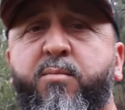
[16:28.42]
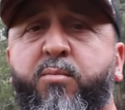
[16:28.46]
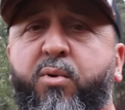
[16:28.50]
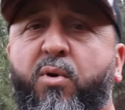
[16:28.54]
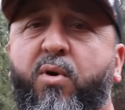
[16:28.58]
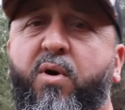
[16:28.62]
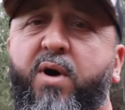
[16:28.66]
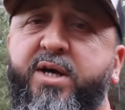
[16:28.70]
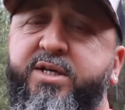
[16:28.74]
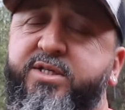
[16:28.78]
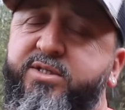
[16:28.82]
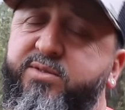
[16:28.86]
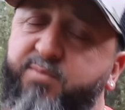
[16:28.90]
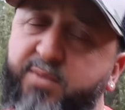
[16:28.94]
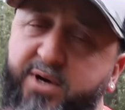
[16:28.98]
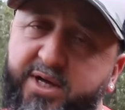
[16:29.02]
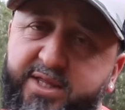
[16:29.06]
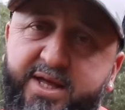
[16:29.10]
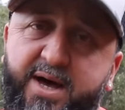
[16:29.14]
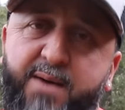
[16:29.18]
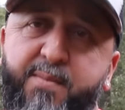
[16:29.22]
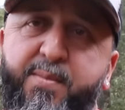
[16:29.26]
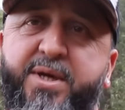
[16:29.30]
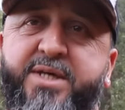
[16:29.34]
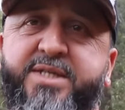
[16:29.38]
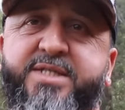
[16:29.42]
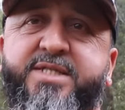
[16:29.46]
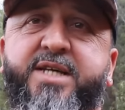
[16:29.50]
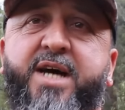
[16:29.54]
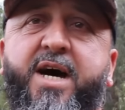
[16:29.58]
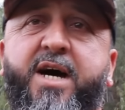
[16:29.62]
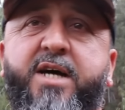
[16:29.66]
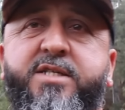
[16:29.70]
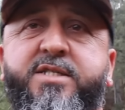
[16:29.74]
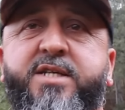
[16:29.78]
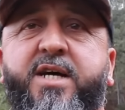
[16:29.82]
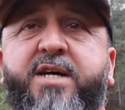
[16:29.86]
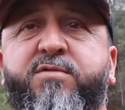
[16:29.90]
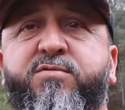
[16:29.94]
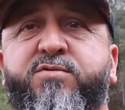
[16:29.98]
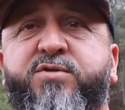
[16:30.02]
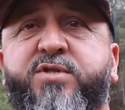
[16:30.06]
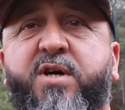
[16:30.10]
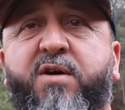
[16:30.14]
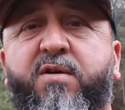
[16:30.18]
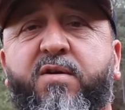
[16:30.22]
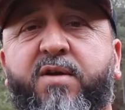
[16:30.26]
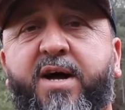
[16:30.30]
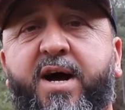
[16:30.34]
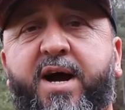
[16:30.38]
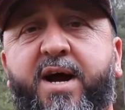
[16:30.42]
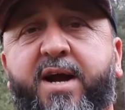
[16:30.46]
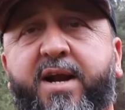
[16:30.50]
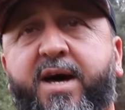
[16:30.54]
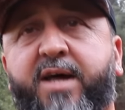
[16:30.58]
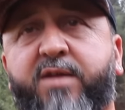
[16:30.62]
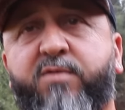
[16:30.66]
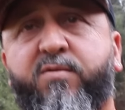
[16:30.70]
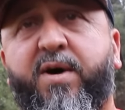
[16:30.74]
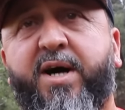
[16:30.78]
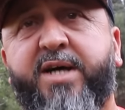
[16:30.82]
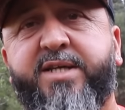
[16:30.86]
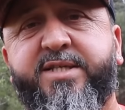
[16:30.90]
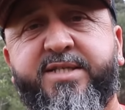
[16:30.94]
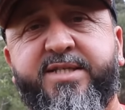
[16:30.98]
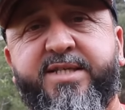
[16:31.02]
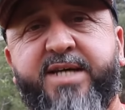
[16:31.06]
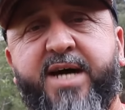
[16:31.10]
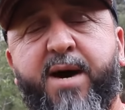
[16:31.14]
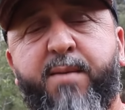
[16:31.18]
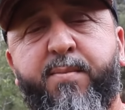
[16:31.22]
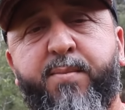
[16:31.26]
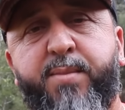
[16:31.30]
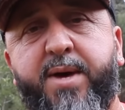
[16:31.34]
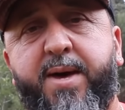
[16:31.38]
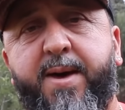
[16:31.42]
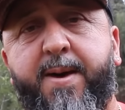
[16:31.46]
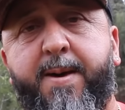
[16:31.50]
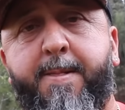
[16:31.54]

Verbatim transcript: Pode mandar mensagem lá no celular, lá no WhatsApp,